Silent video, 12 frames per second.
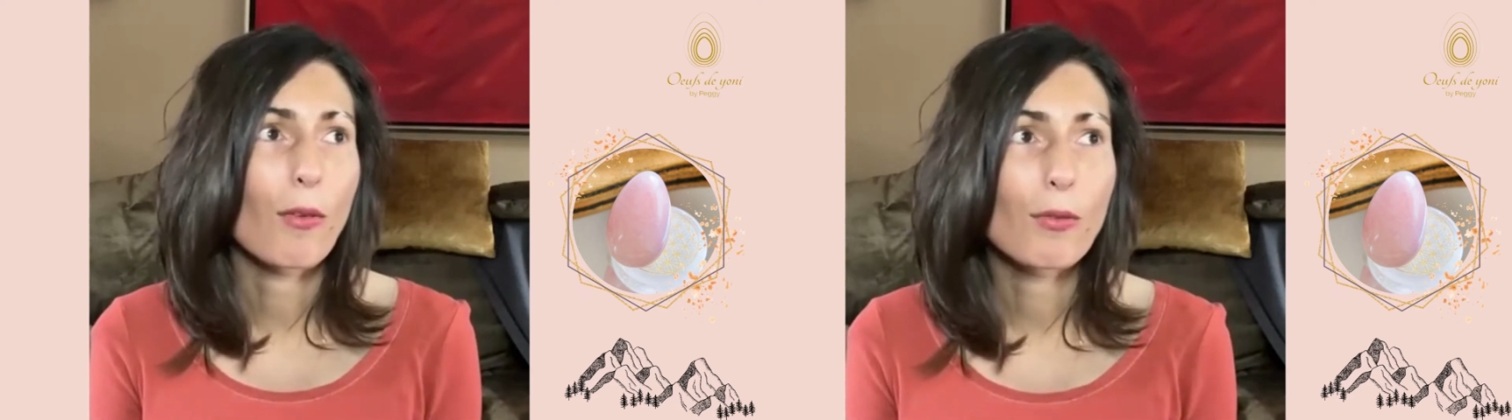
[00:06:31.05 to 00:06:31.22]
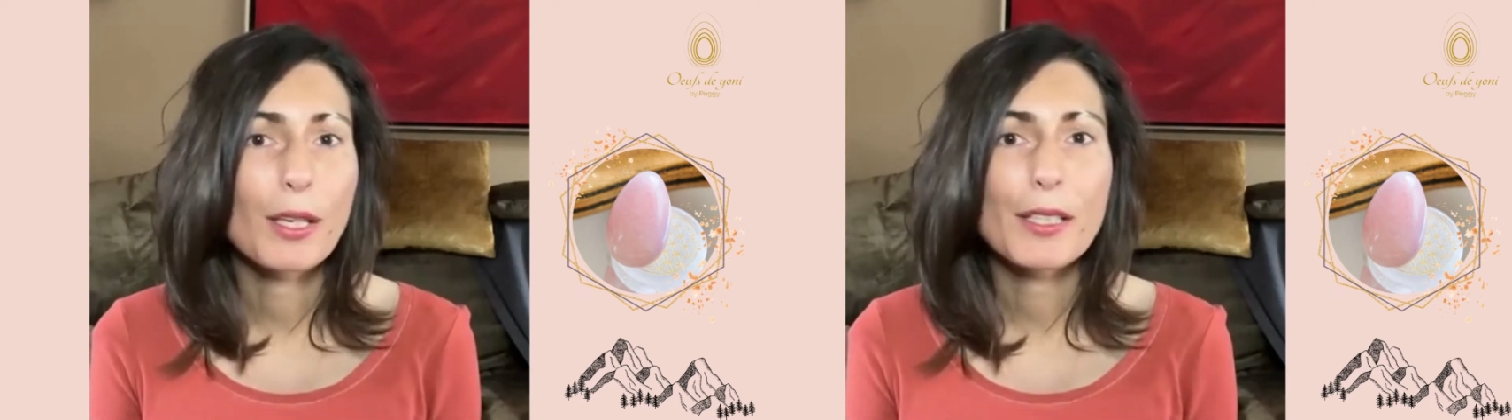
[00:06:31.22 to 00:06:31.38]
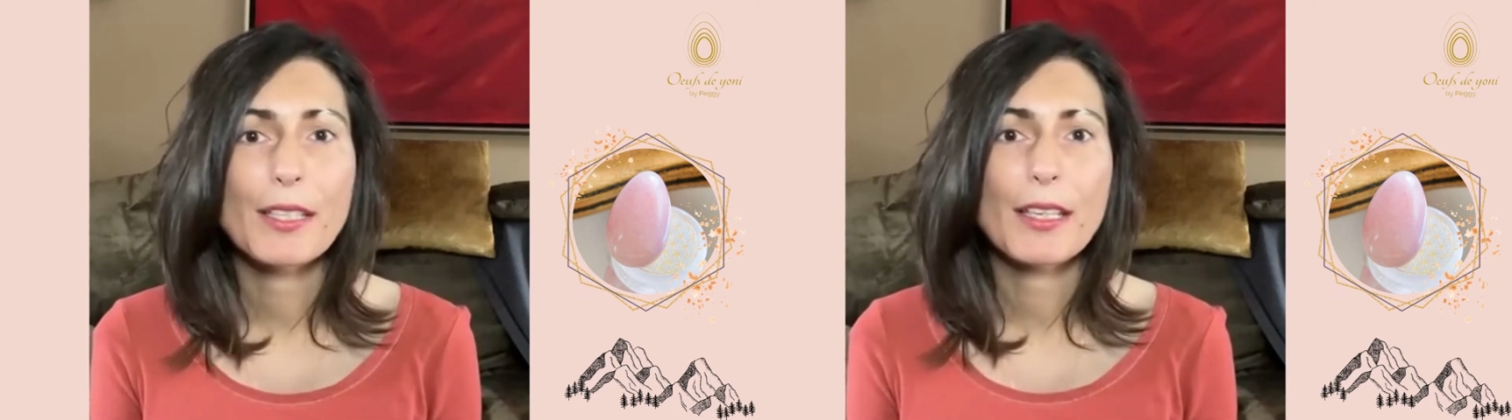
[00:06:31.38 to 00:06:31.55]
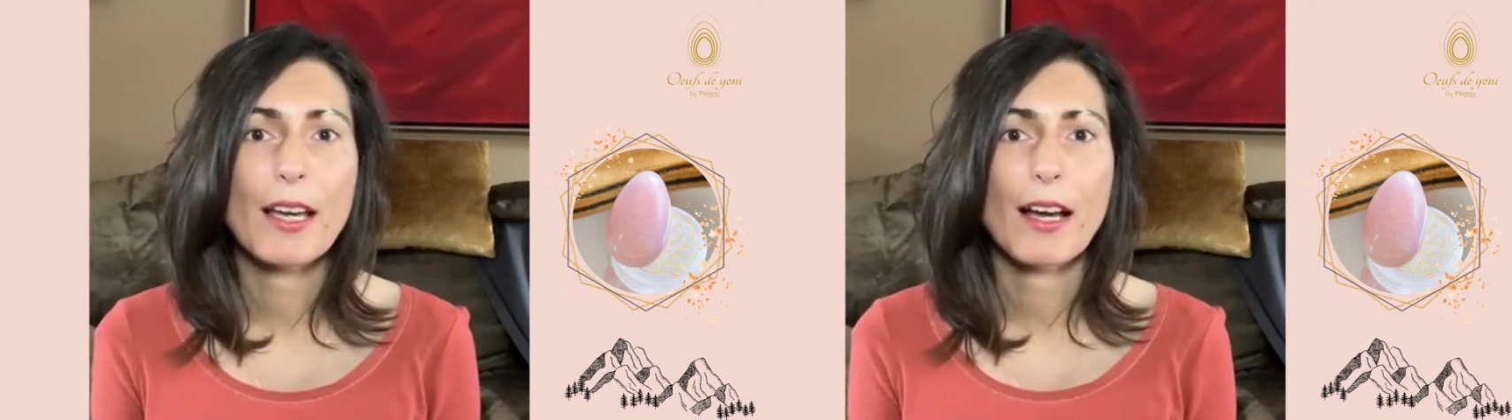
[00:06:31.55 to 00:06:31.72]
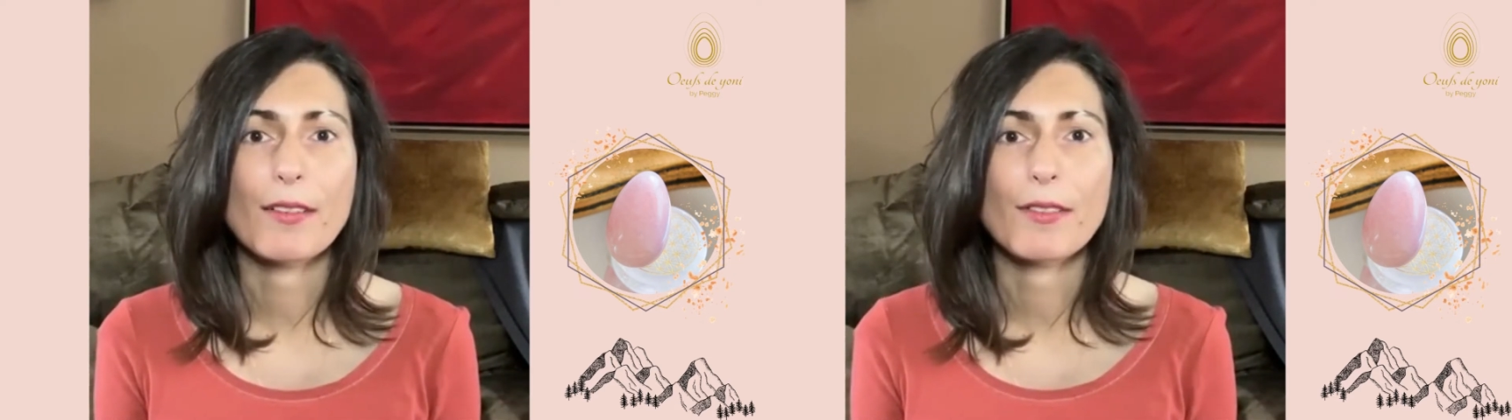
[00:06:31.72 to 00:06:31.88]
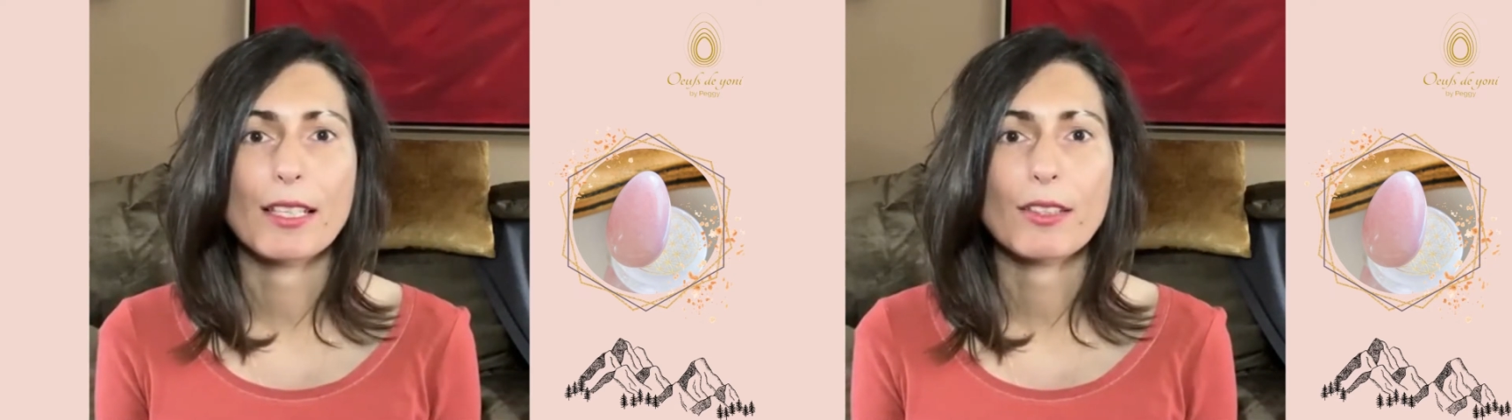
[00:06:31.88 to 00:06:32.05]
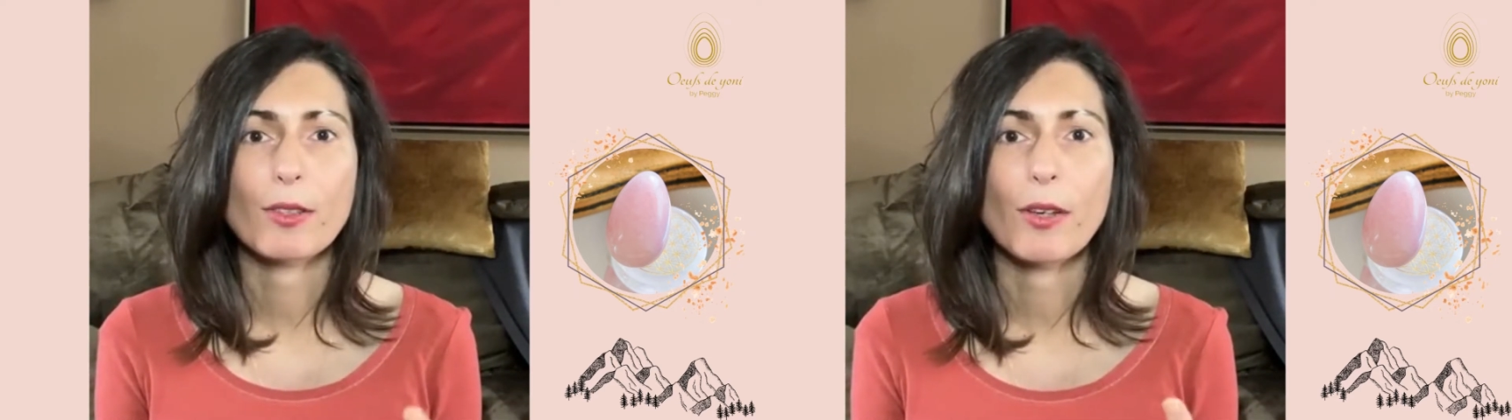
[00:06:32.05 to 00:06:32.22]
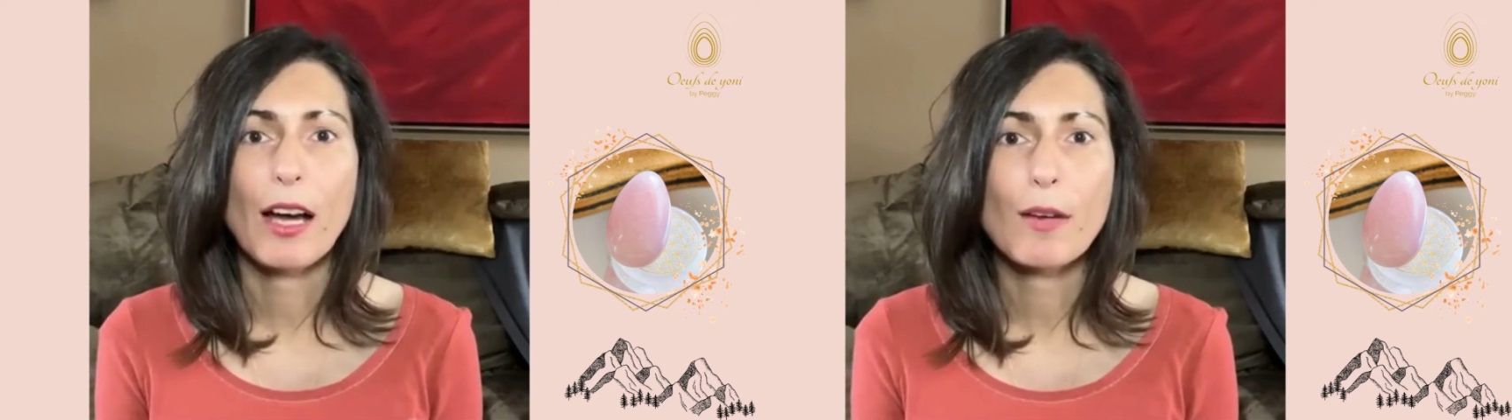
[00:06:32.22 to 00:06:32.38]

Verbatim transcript: envoyé avec